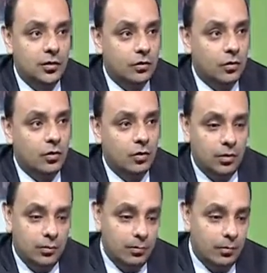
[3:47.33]
et qui
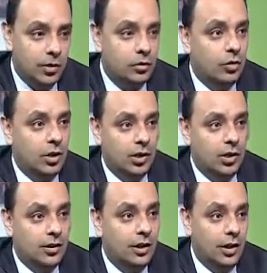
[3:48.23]
sont maintenant
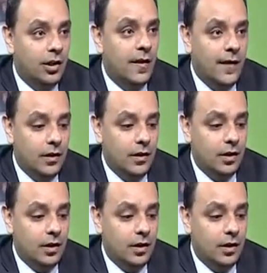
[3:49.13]
et étaient